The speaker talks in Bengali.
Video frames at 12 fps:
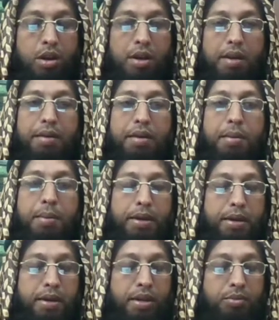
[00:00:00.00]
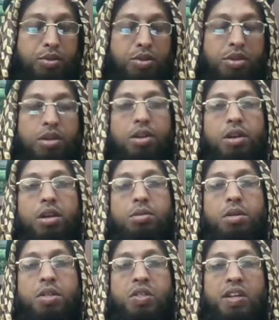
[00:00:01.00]
নবী করিম
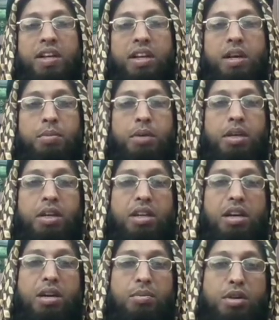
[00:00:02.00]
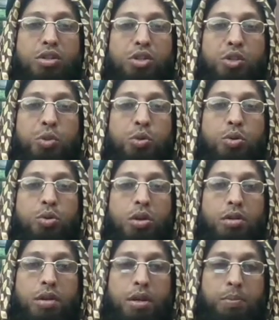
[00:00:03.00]
সাল্লাম একামত শুরু
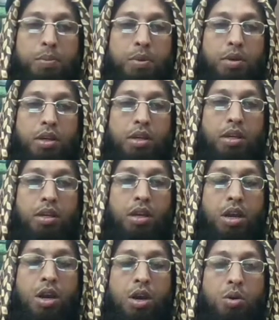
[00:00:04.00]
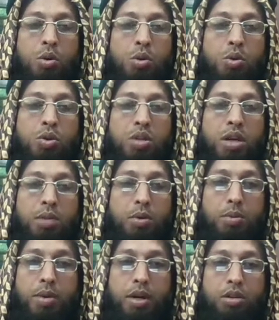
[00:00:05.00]
হওয়ার পরে হুজরা
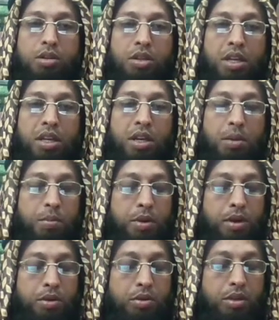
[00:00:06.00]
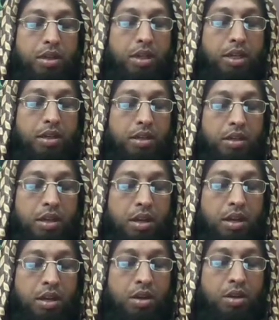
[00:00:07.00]
মোবারক থেকে বের হতেন
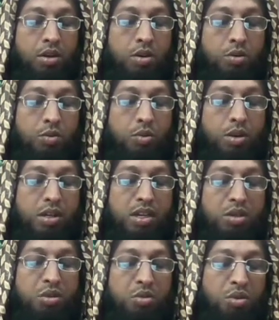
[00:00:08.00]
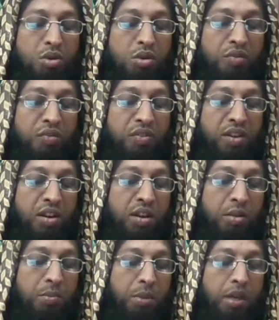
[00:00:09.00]
ওয়াদ খুলু ফি
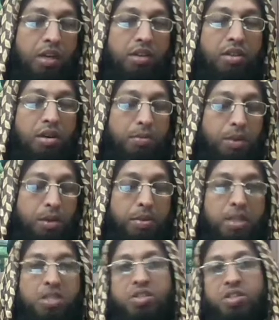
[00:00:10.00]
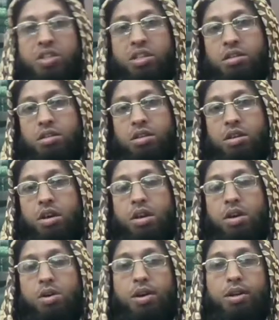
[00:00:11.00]
মেহরাবিল মসজিদ
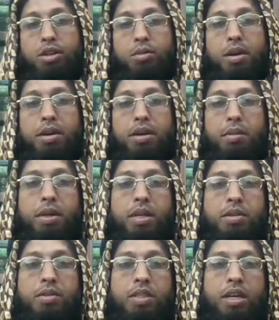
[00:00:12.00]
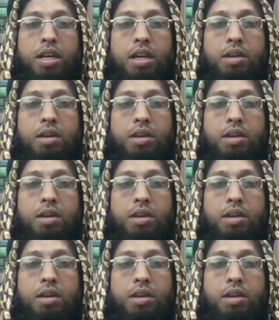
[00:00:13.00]
অতবার নবী করিম ইসলাম